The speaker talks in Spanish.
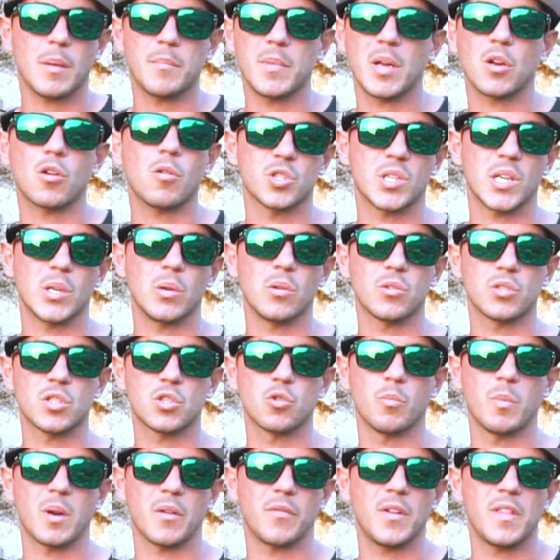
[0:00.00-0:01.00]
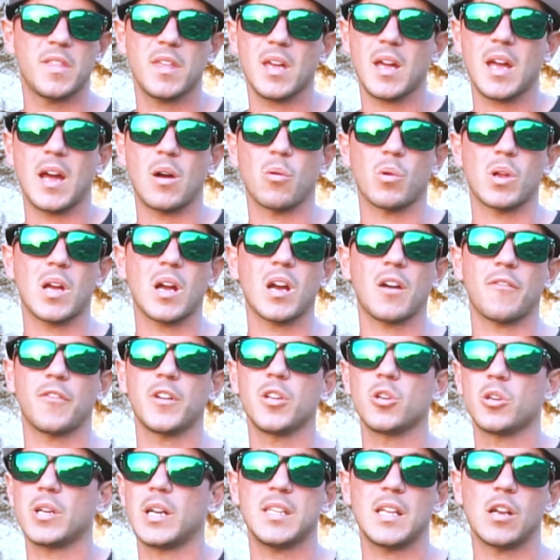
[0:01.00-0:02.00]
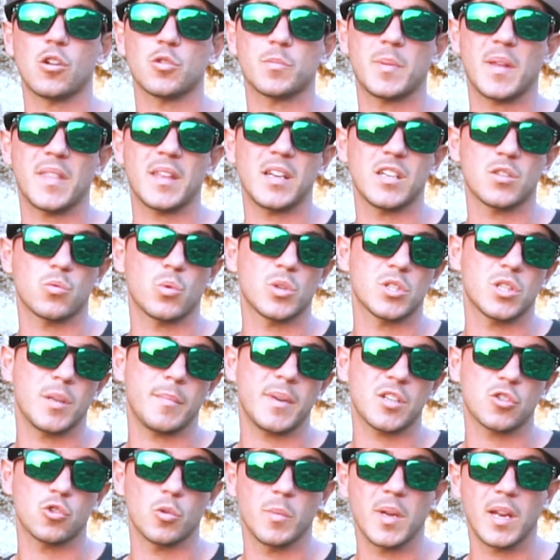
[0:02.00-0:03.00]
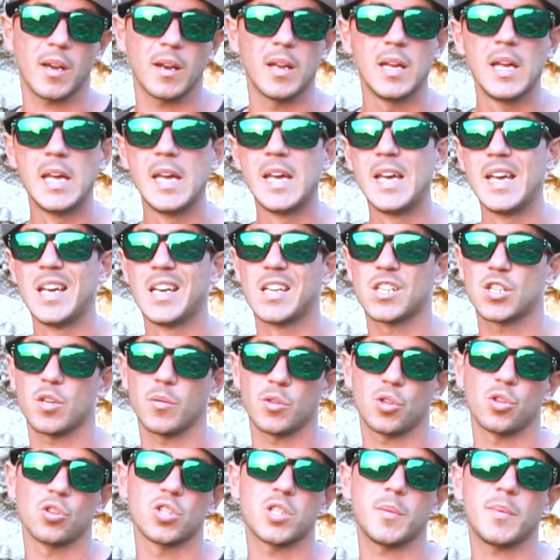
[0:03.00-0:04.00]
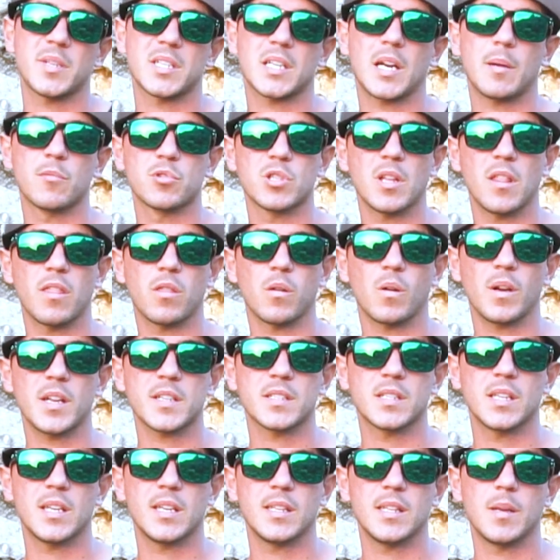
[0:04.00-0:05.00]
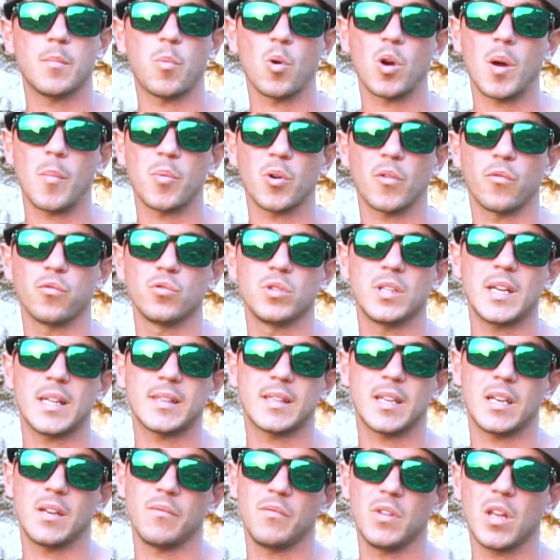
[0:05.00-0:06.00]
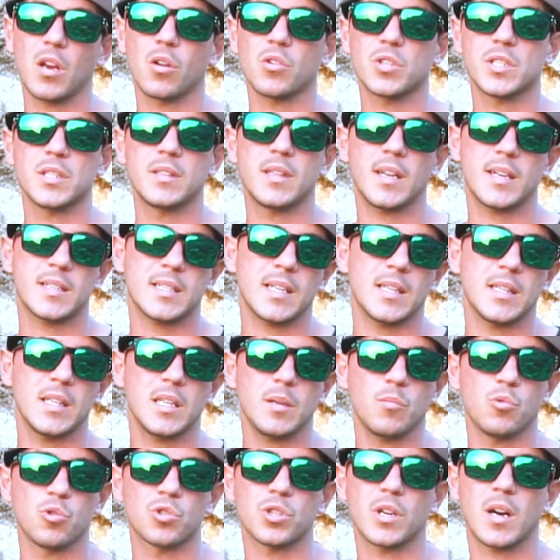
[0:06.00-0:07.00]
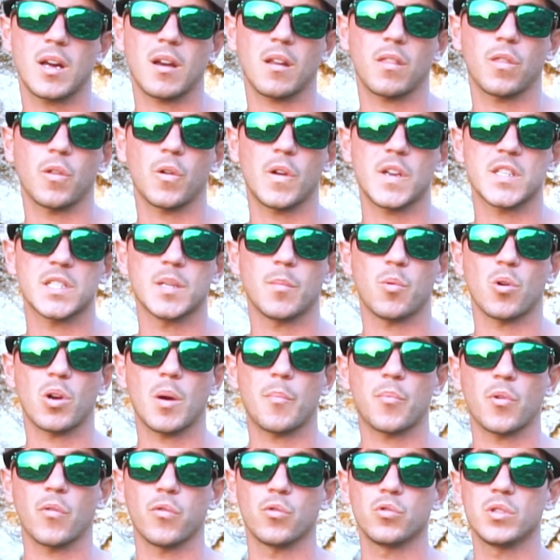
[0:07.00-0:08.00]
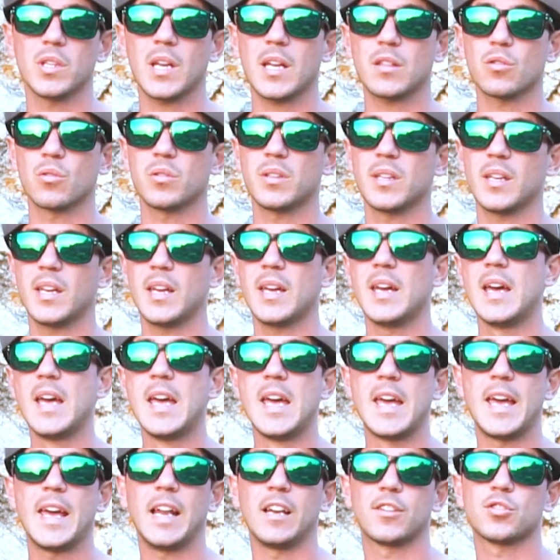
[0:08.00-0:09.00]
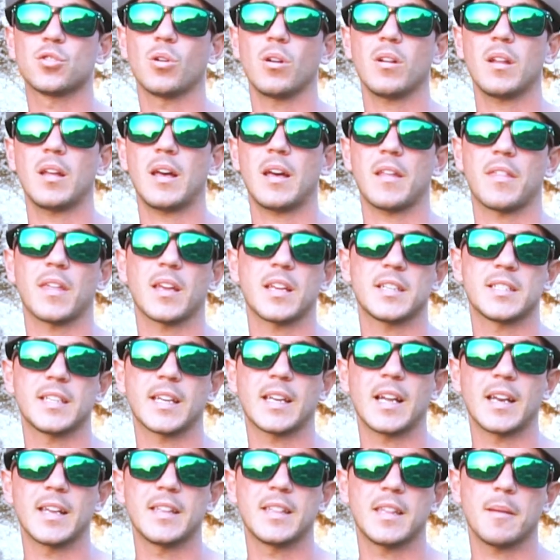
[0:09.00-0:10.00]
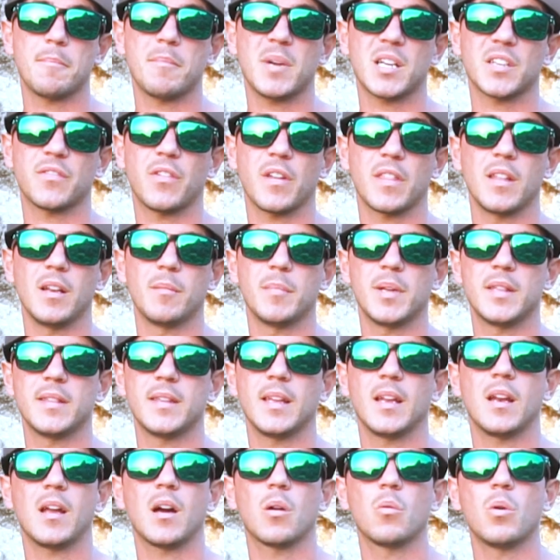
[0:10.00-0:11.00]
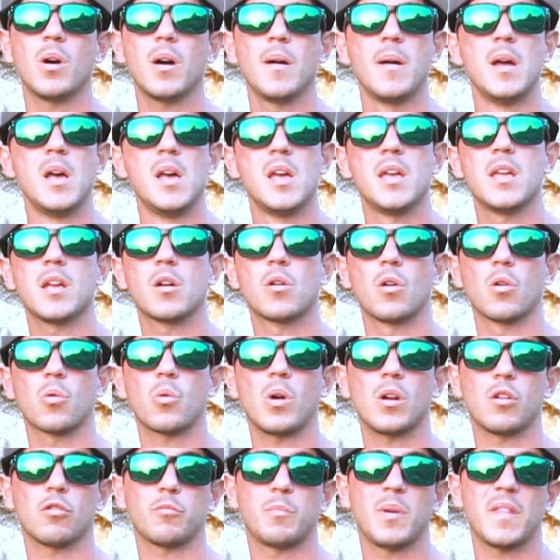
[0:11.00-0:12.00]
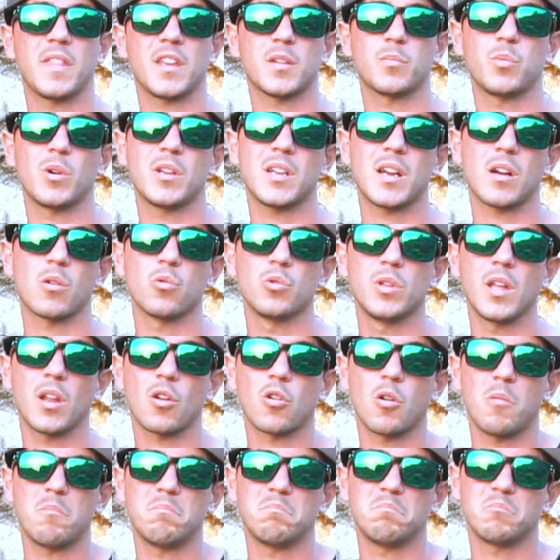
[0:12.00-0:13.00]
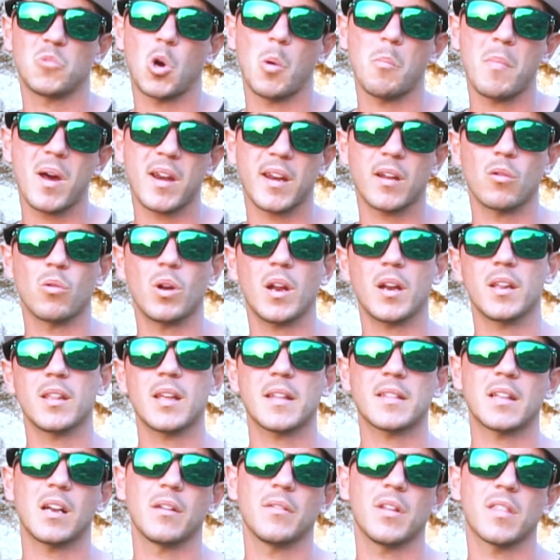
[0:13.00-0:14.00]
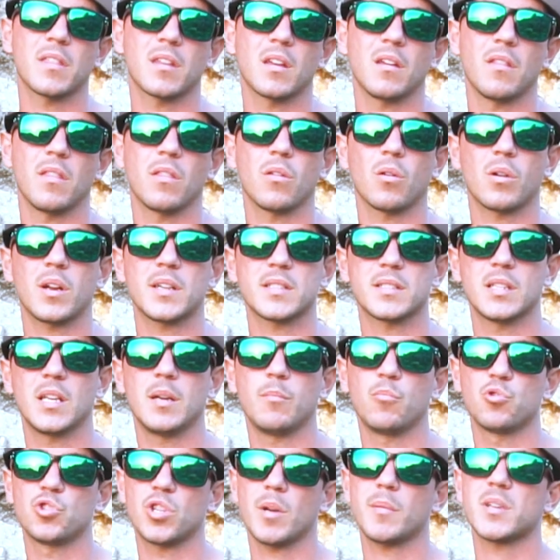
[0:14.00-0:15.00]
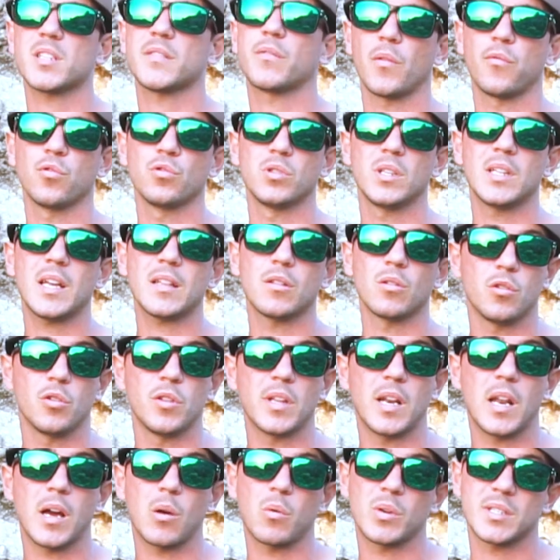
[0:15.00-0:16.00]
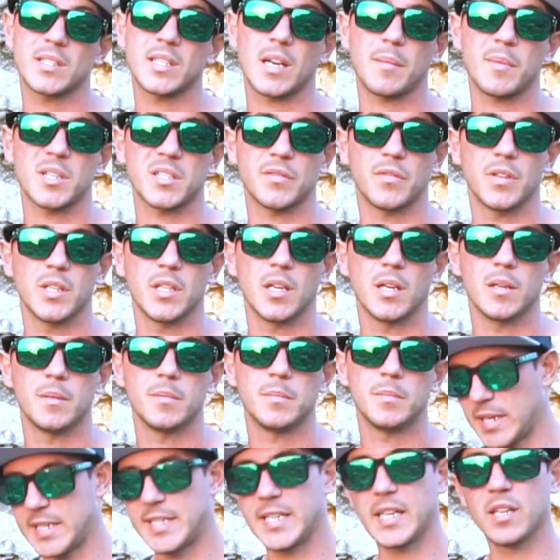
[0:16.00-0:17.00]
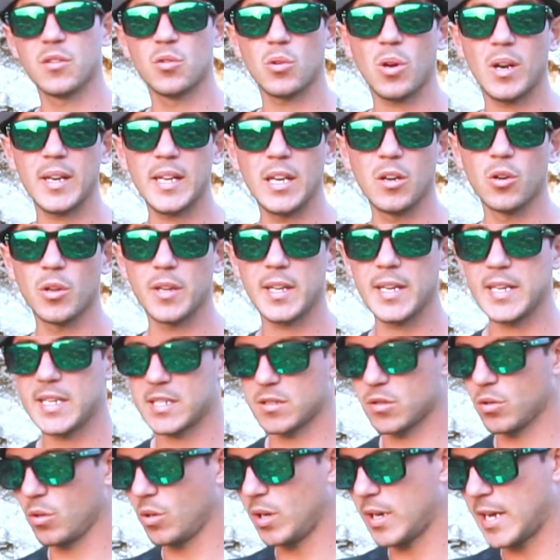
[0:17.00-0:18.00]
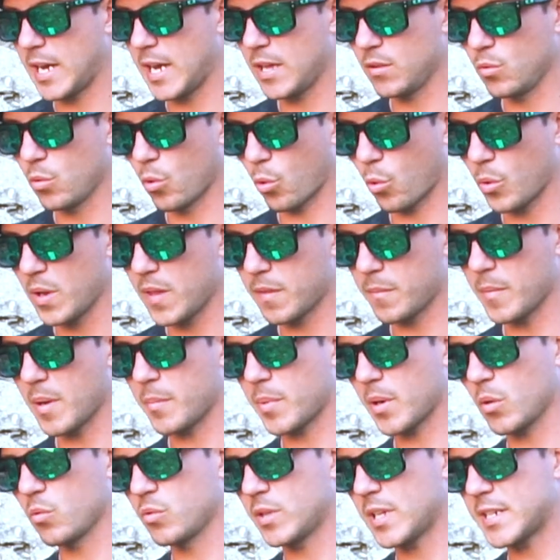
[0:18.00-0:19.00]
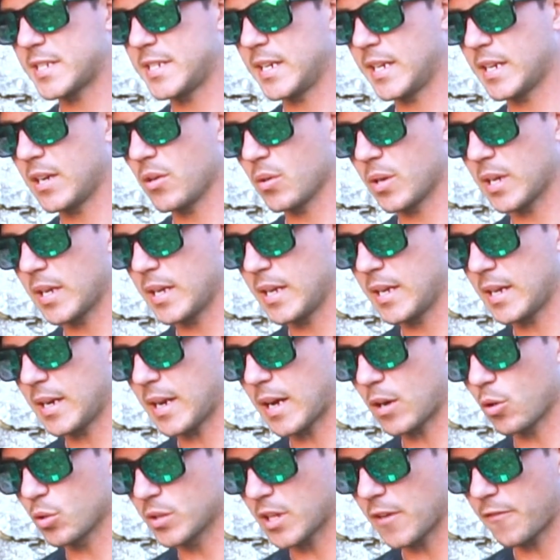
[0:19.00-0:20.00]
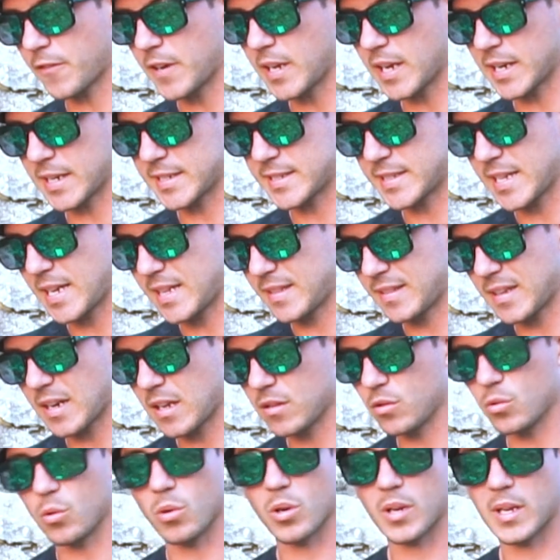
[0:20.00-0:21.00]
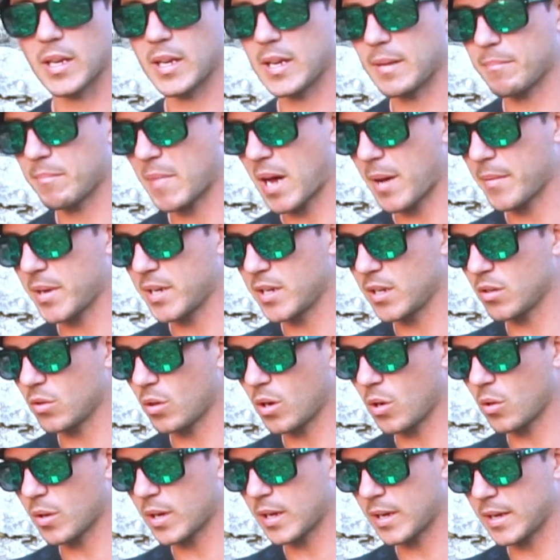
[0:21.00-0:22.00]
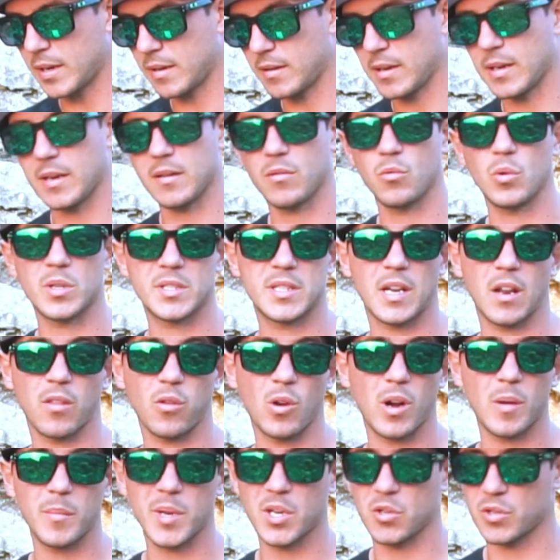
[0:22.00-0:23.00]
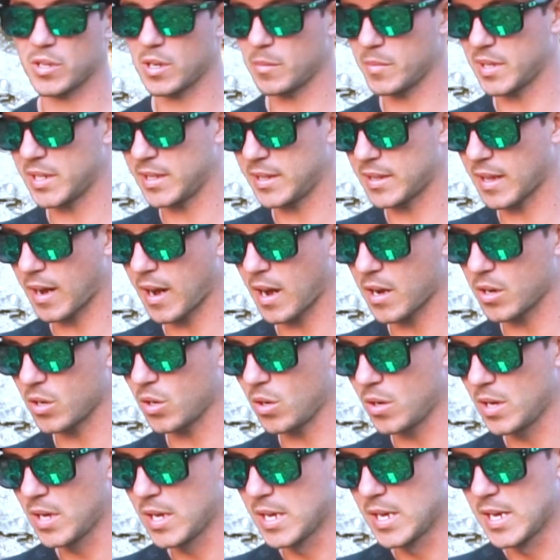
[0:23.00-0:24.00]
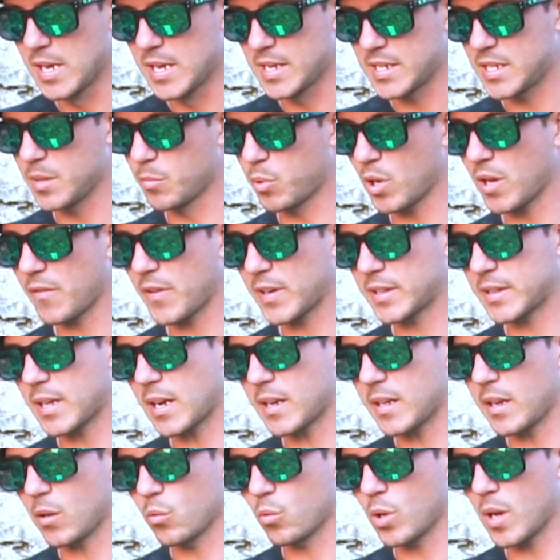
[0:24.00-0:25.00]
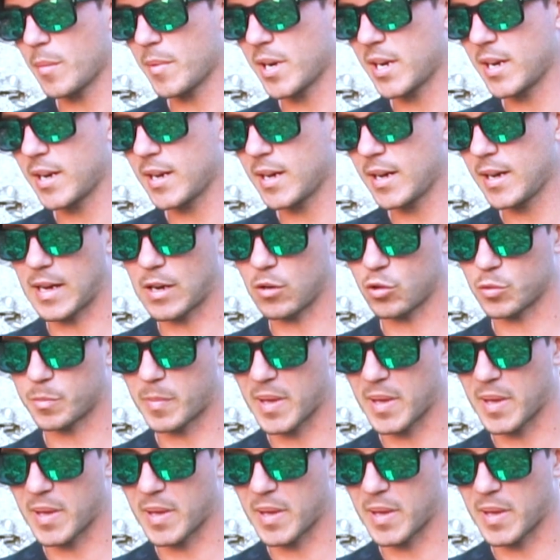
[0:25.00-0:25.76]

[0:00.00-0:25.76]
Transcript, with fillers: también con señuelos de superficie, aunque haga frío y a los peces les cueste más subir. Sobre todo si pescamos en zonas de, de poca profundidad. En invierno es interesante buscar zonas de poca profundidad donde el sol hace que se caliente más fácilmente el agua y con lo cual los peces pueden acudir con, con más regularidad tal vez que en zonas de mucha más profundidad donde el agua estará más fría. Y siguiendo al hilo de esto, Edu Ruiz me pregunta si creo que la gota fría que está entrando o que ha venido ahora en, en nuestra zona, al menos en el Mediterráneo, si puede afectar de alguna manera a los